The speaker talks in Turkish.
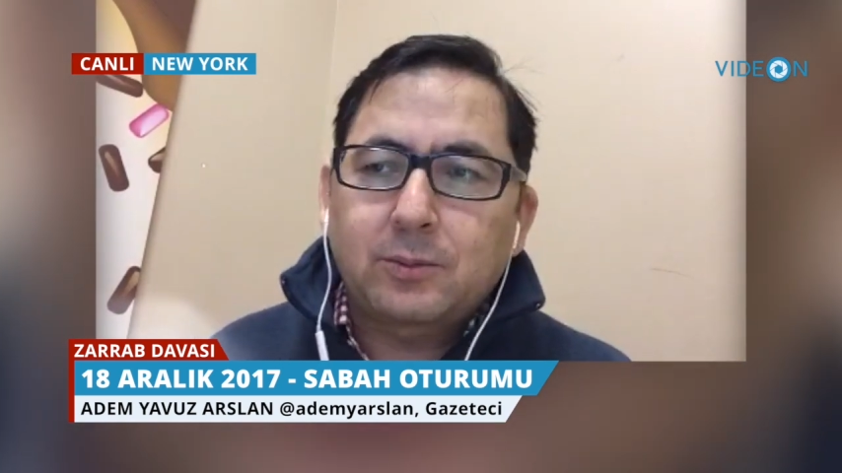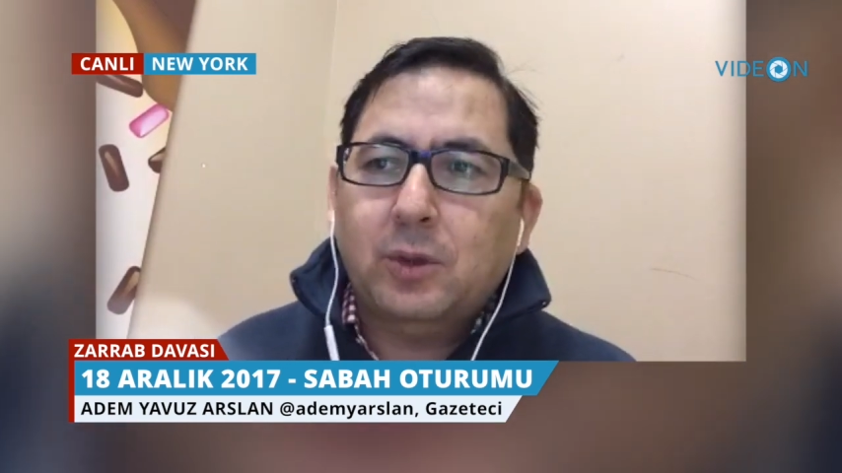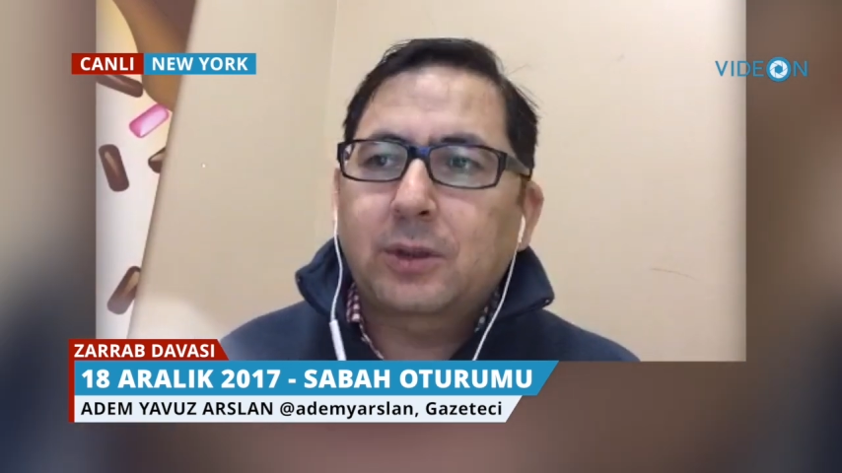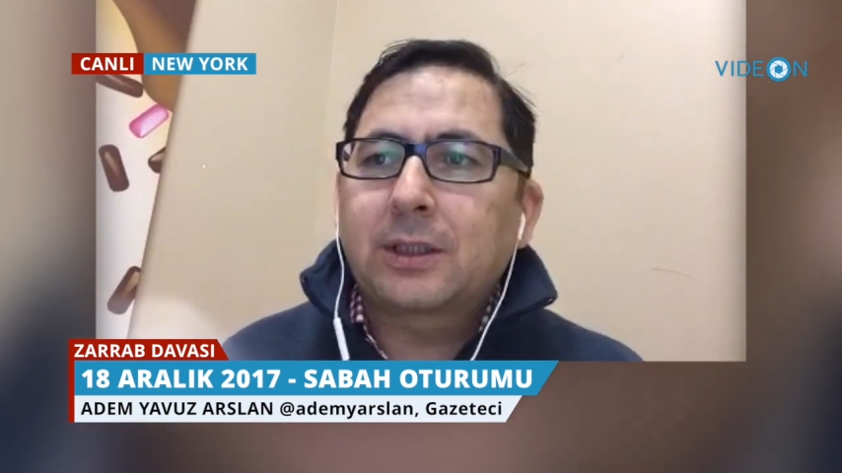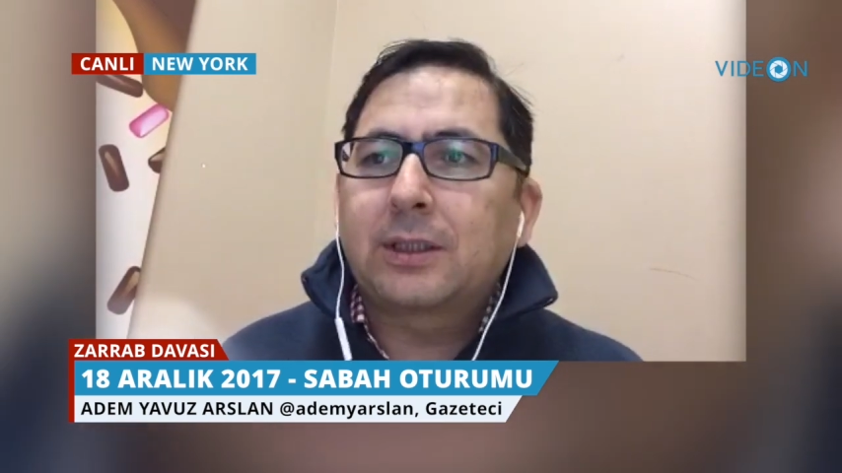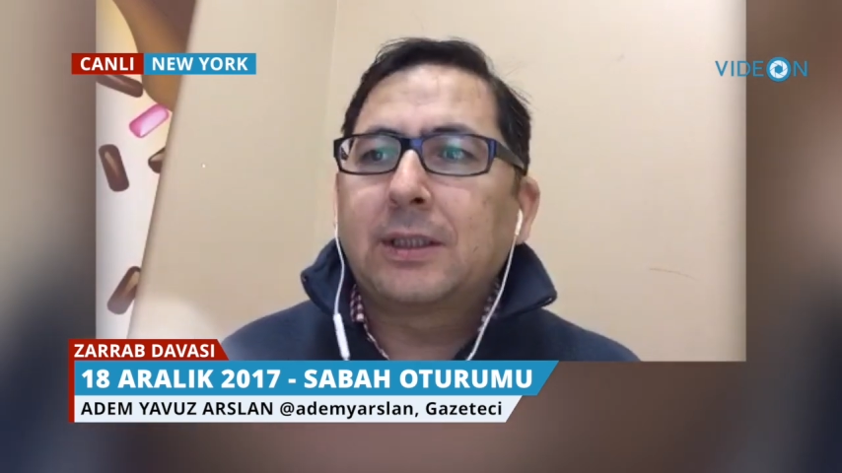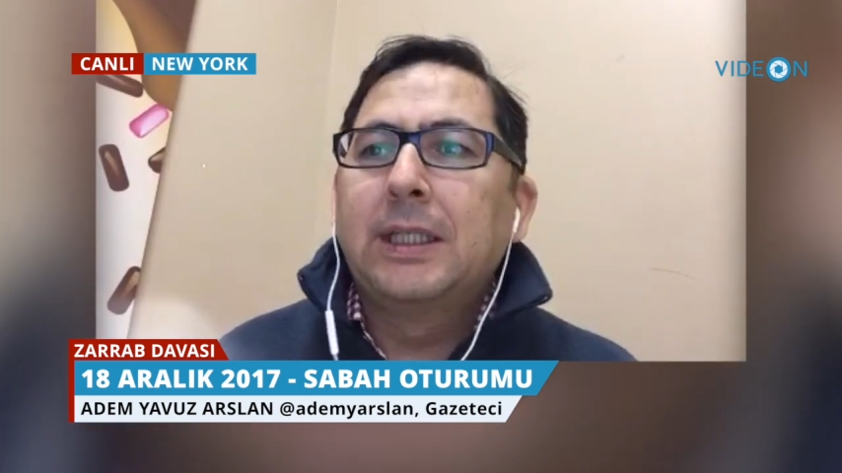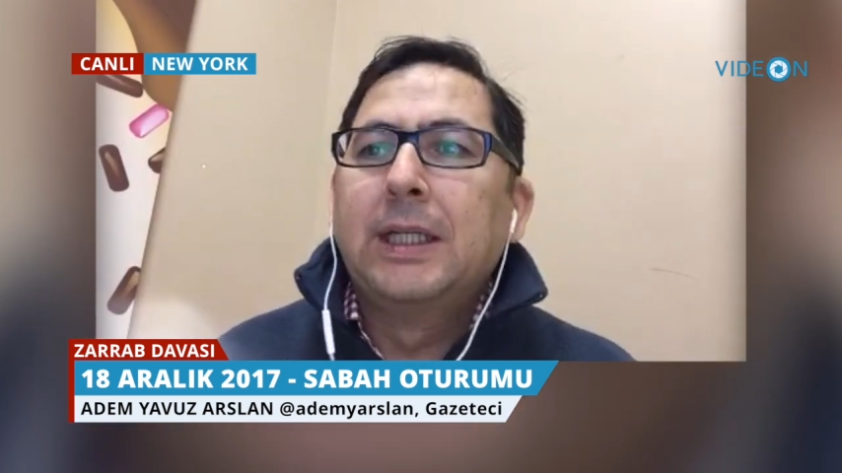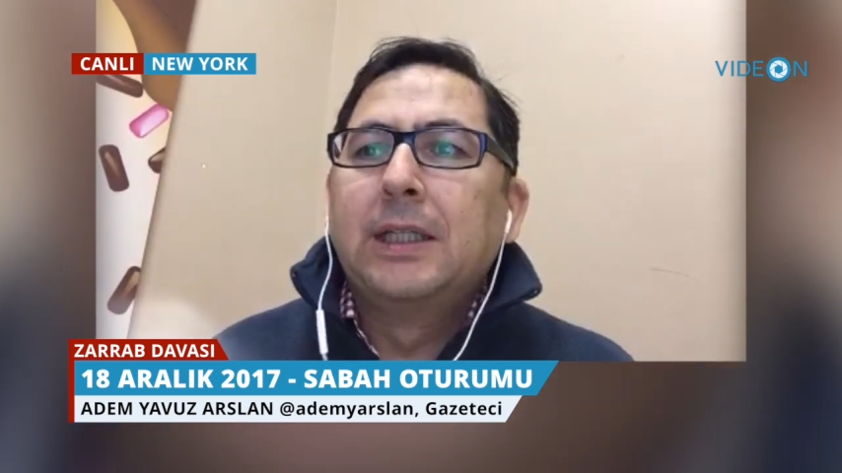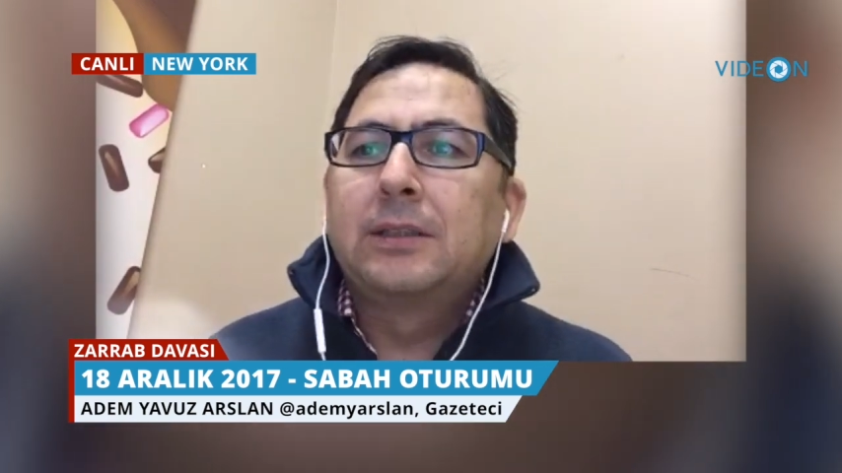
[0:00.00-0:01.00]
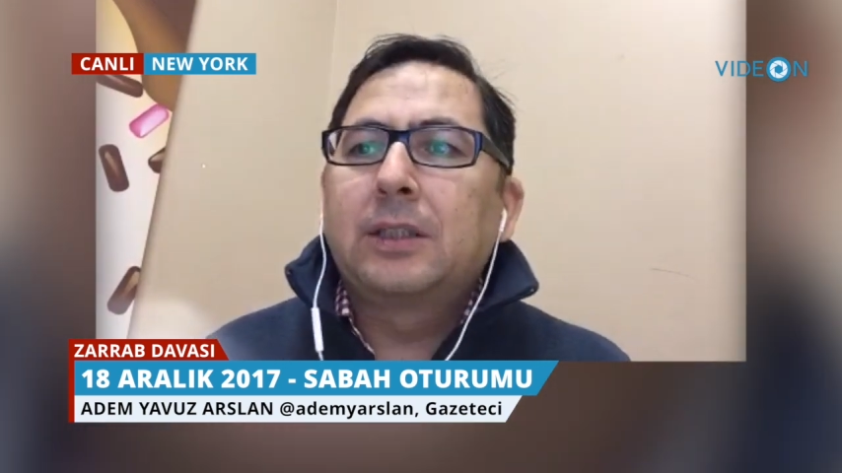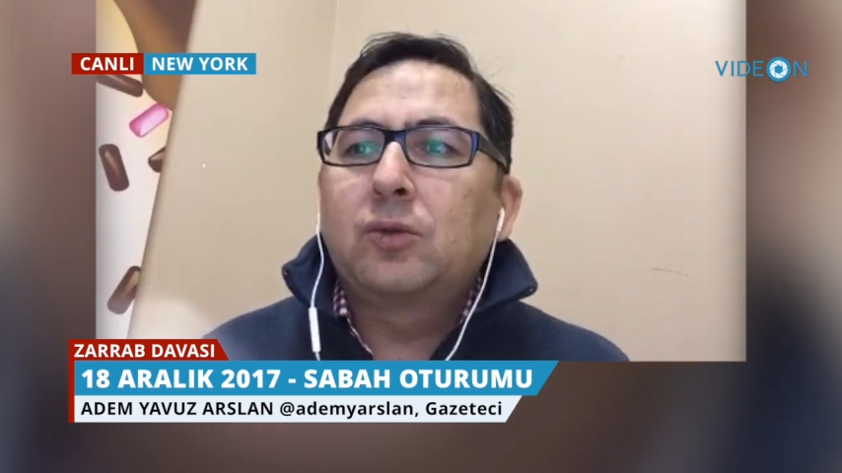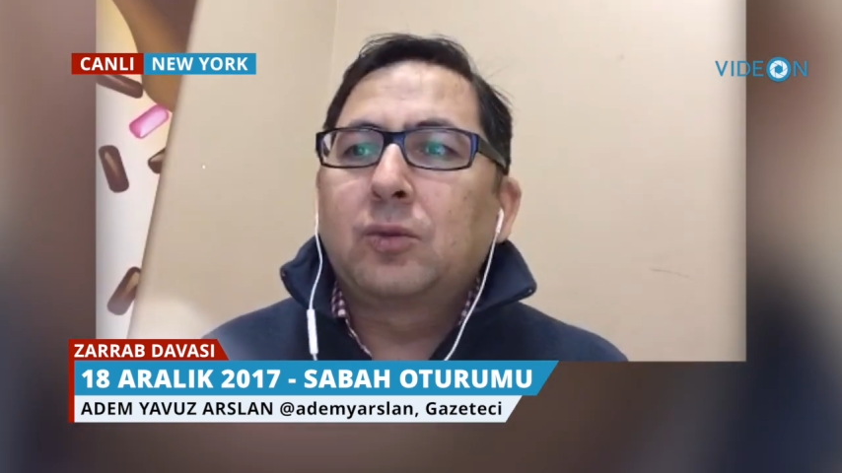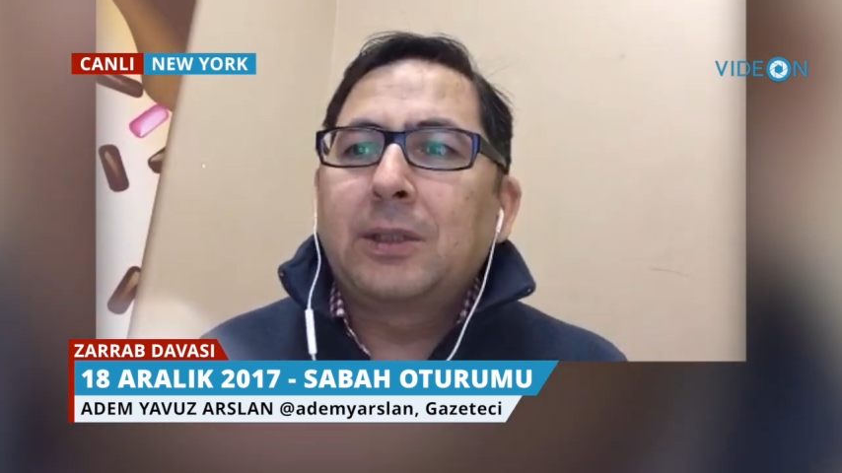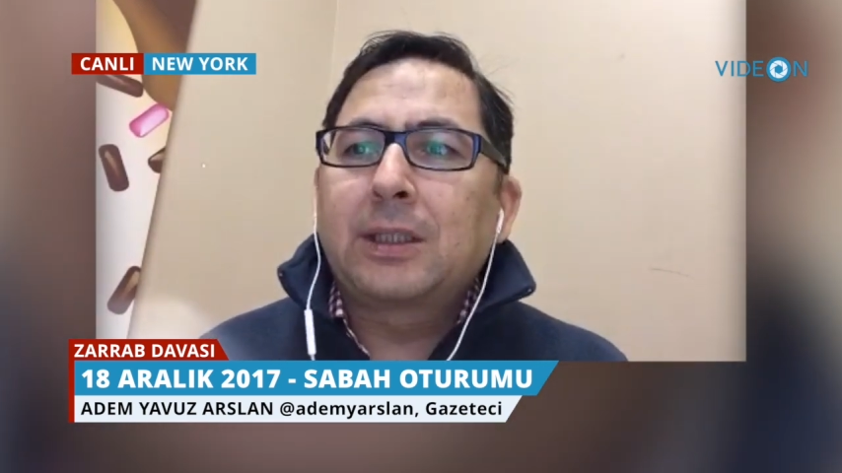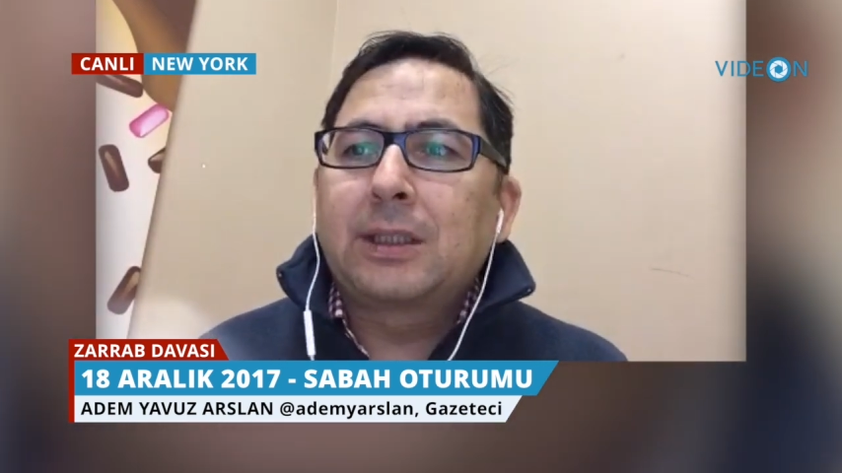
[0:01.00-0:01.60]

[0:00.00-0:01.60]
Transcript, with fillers: Buradaki tecrübeli